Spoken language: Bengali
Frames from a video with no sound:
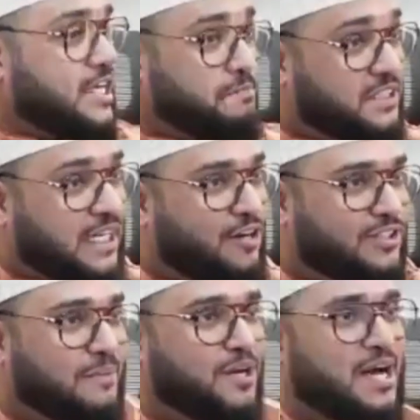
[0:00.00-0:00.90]
কথা বলা
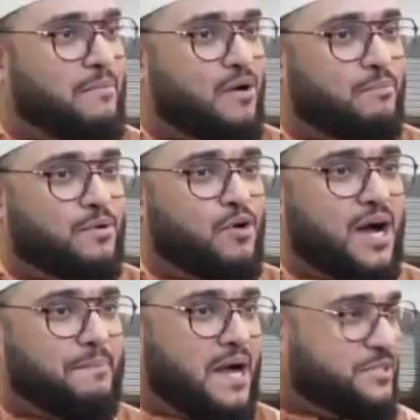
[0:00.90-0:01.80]
মহাপাপ
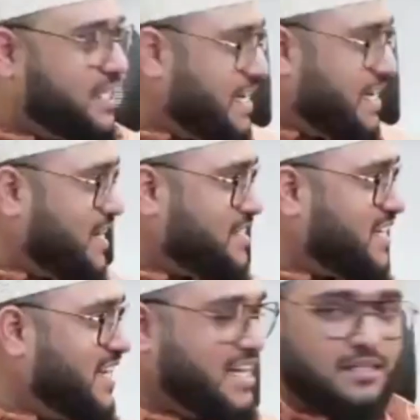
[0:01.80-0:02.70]
শিখাইছি না শিখাই নাই
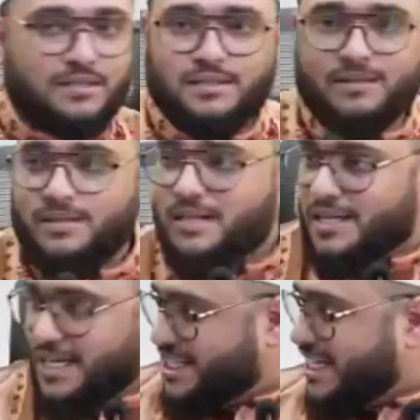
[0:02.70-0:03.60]
কি
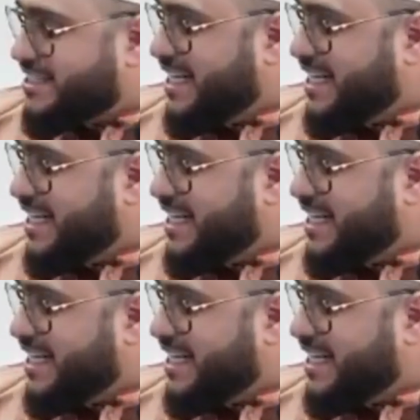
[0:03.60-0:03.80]
শিখছি না শিখি